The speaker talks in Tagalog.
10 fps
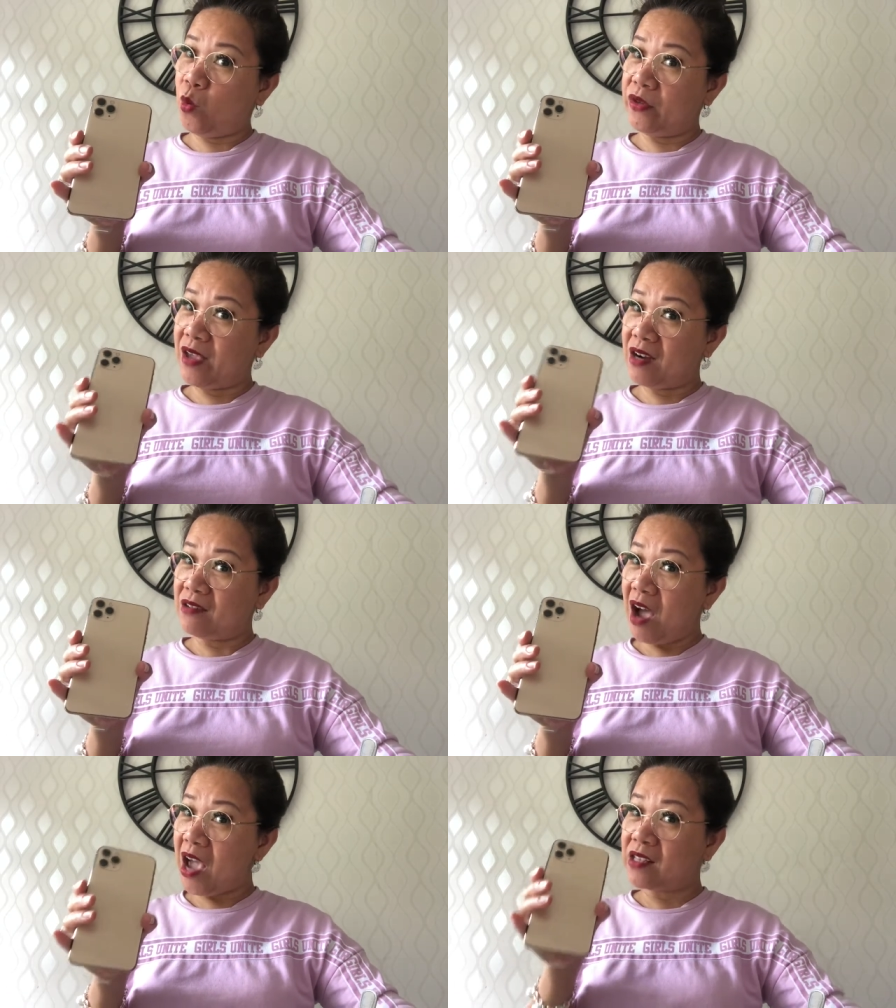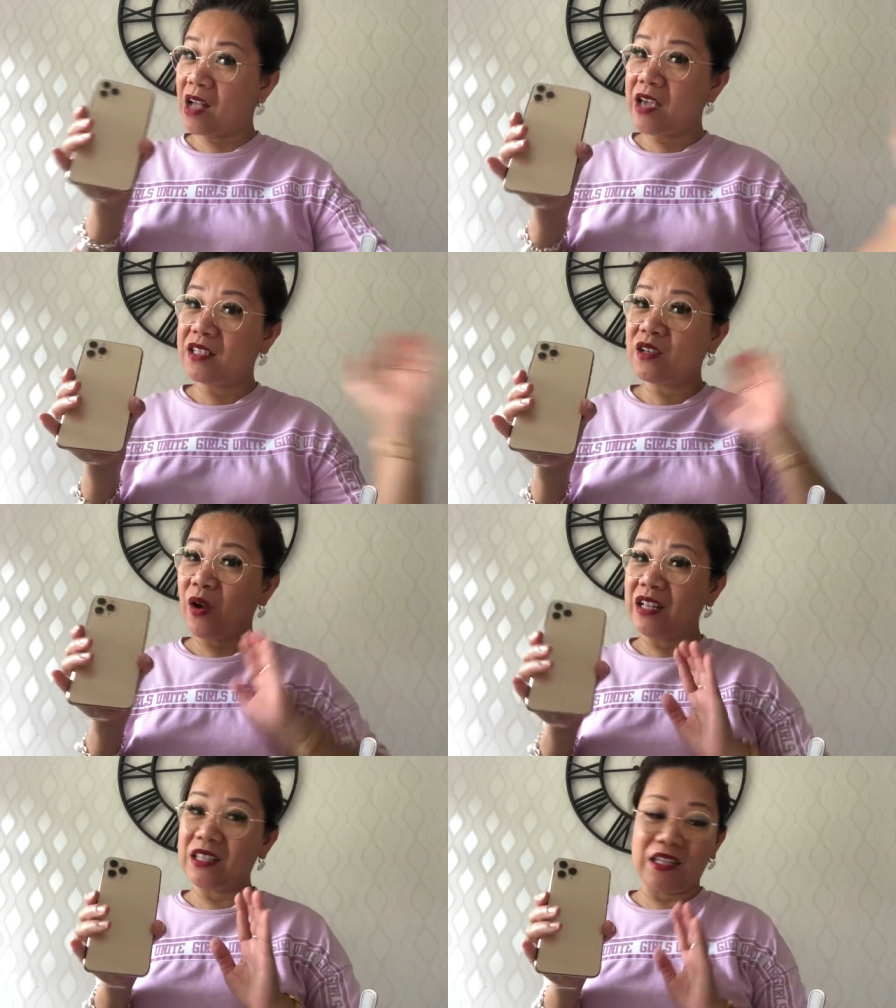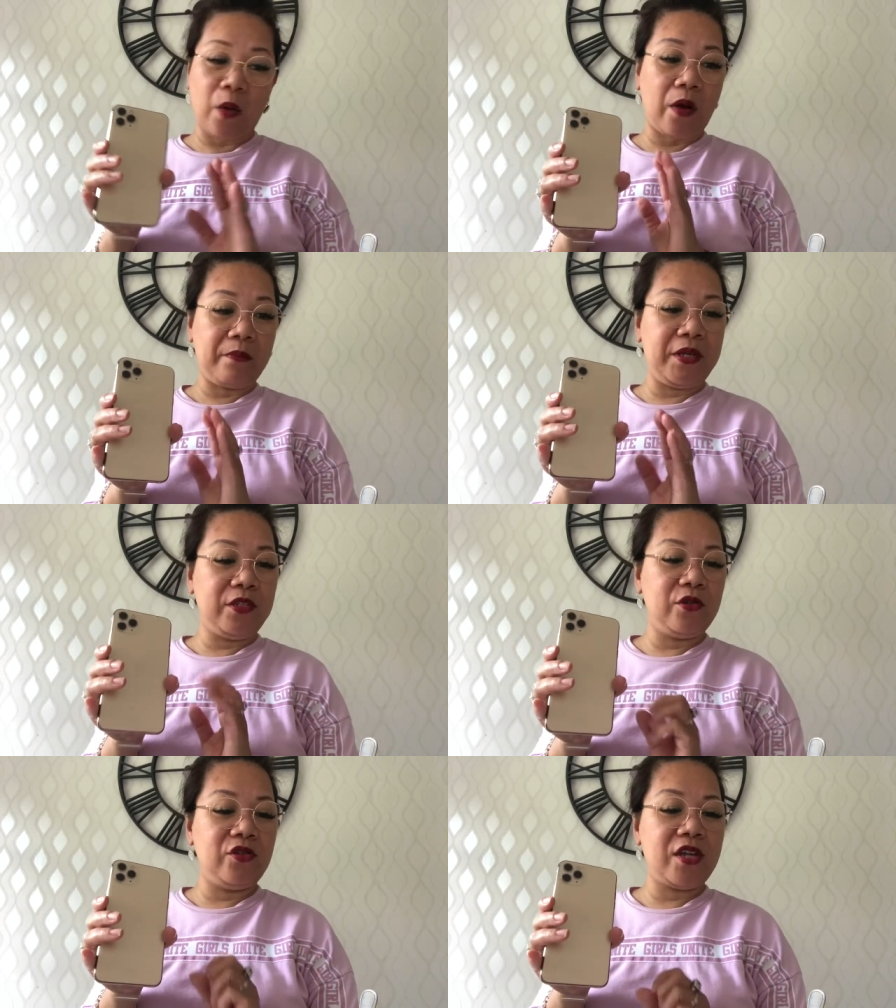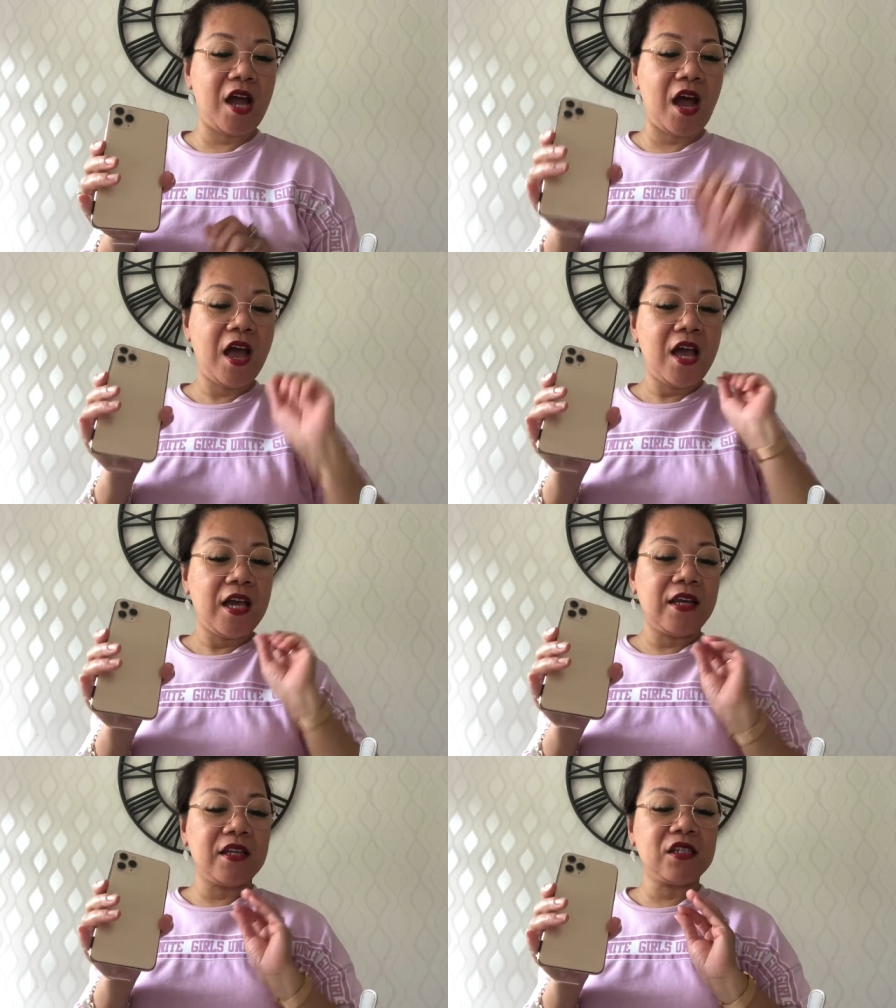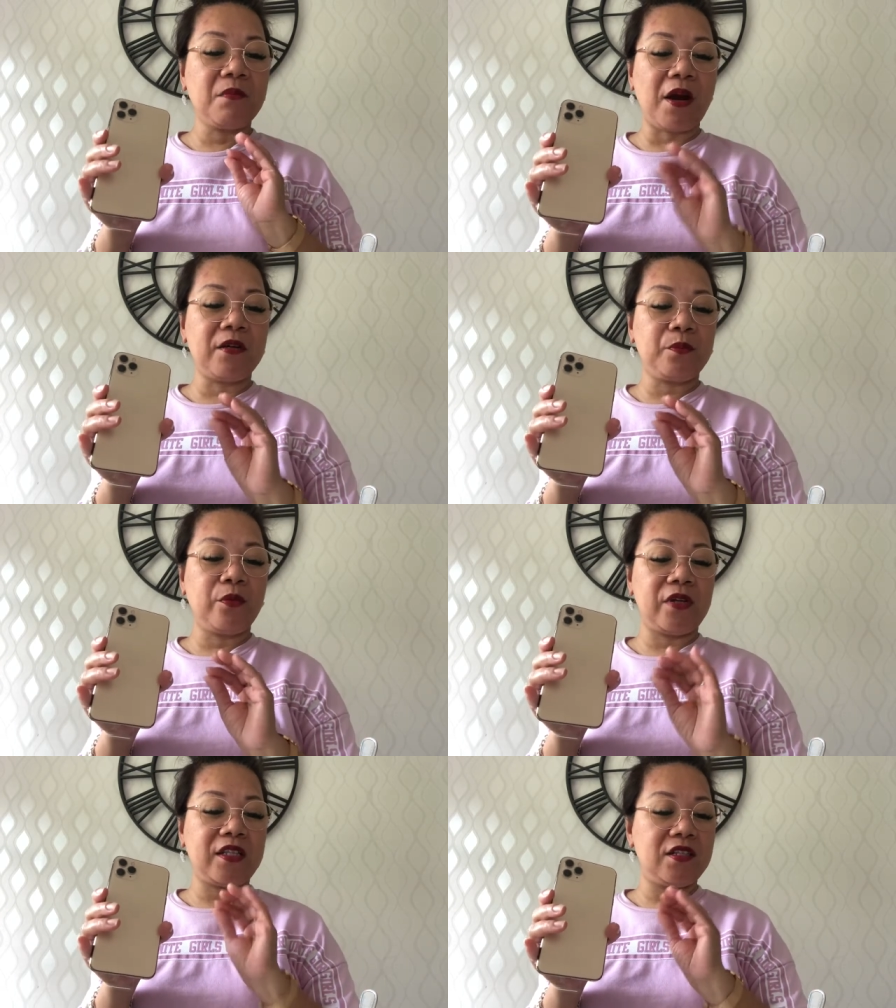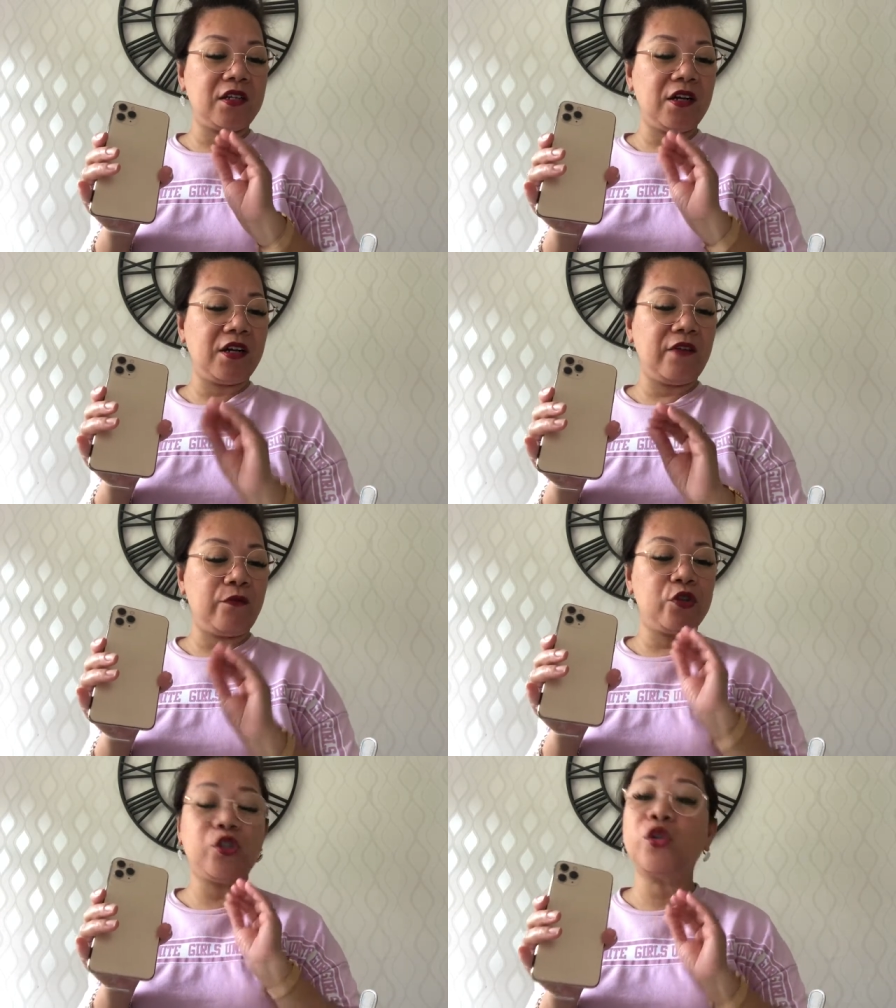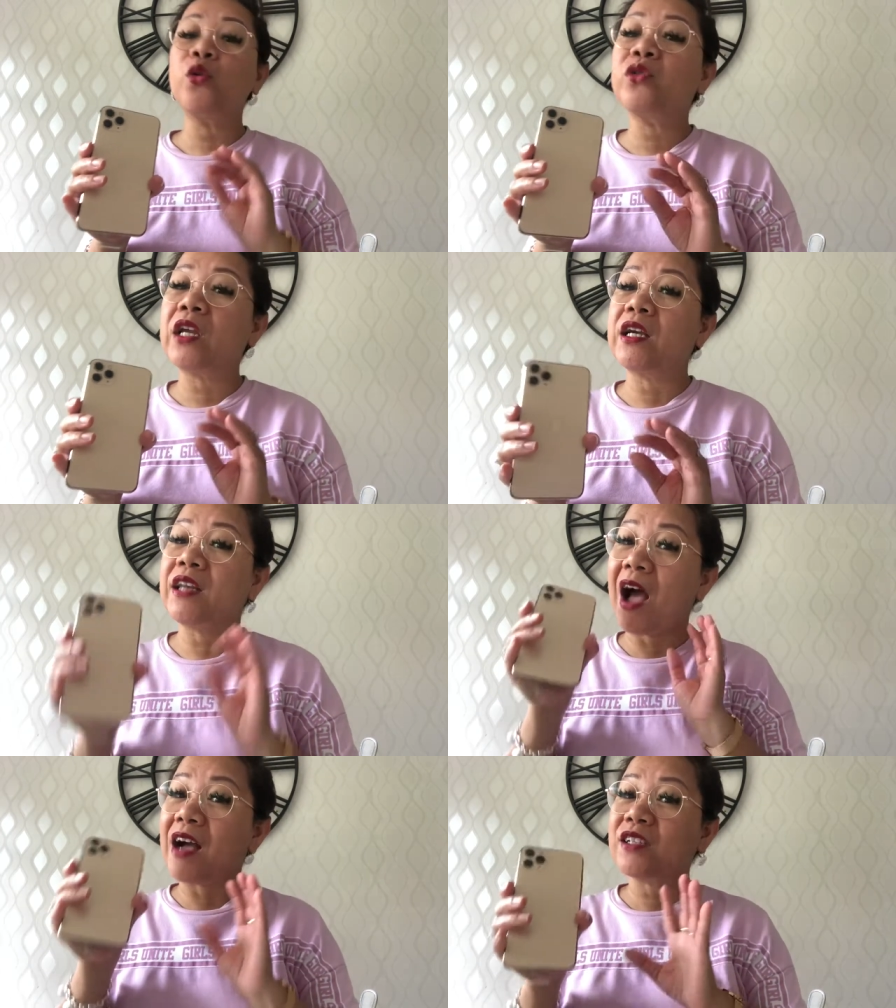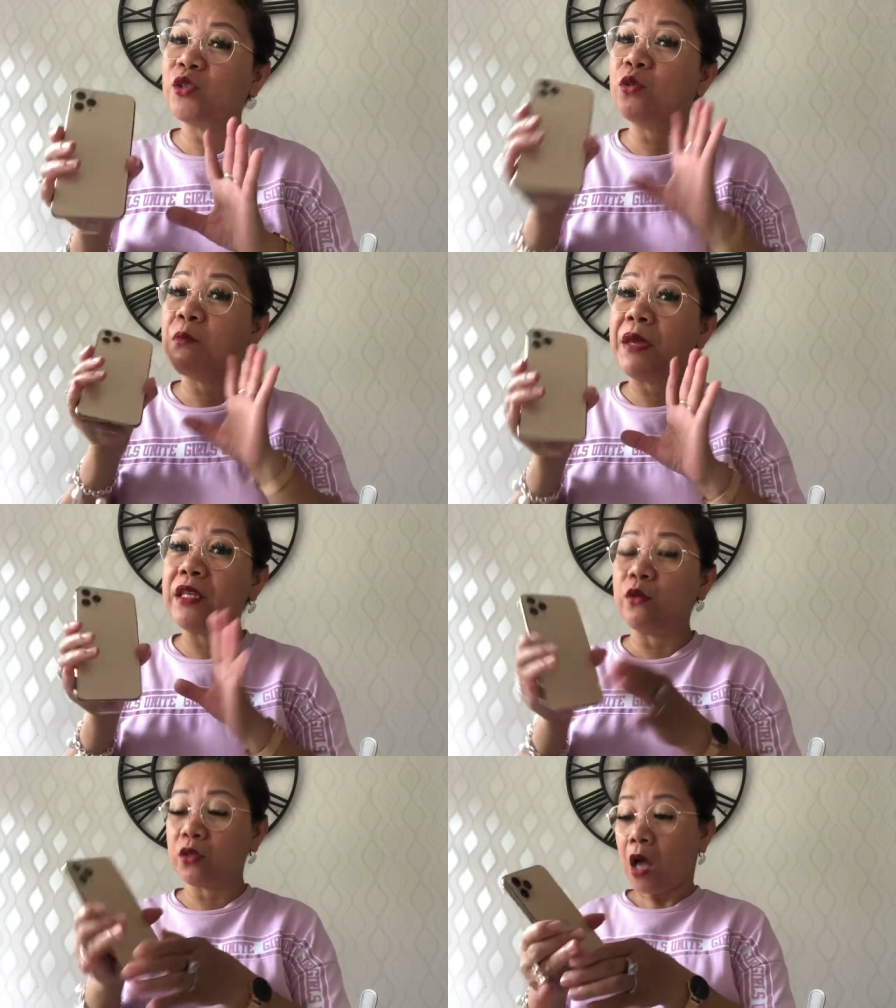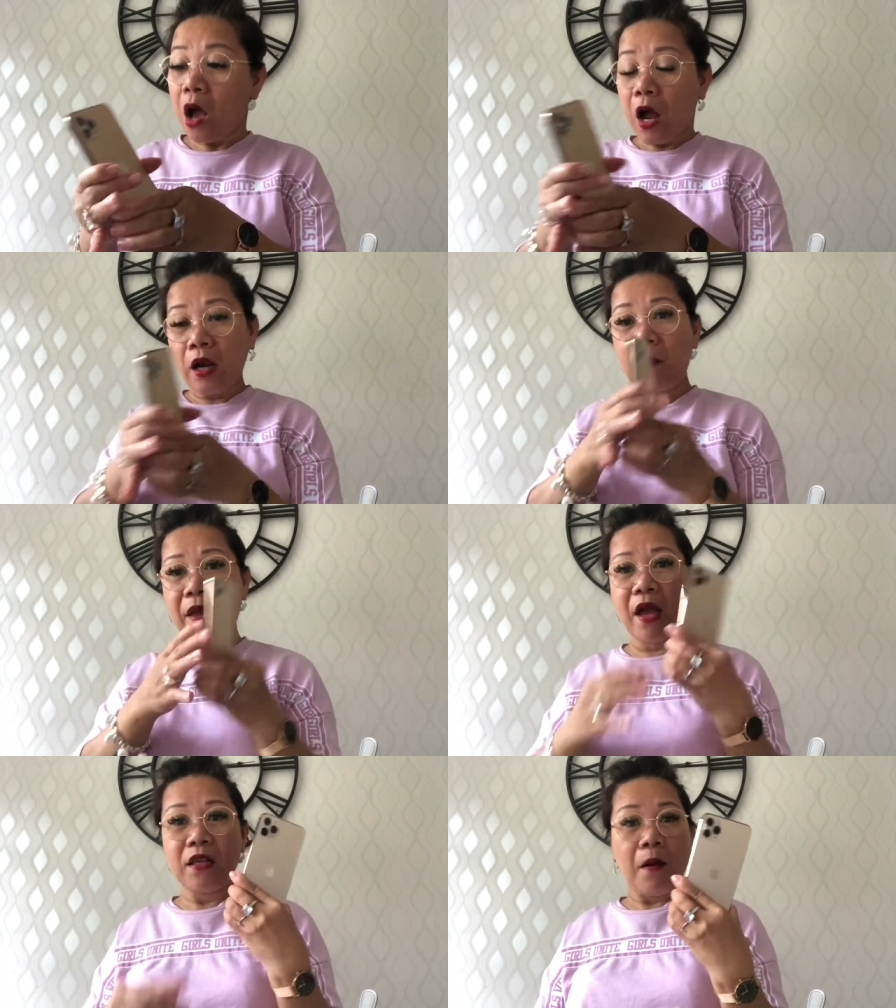Yan guys, highest quality daw ang video niya in a smartphone that is a great for shooting and action videos. Alam mo ya,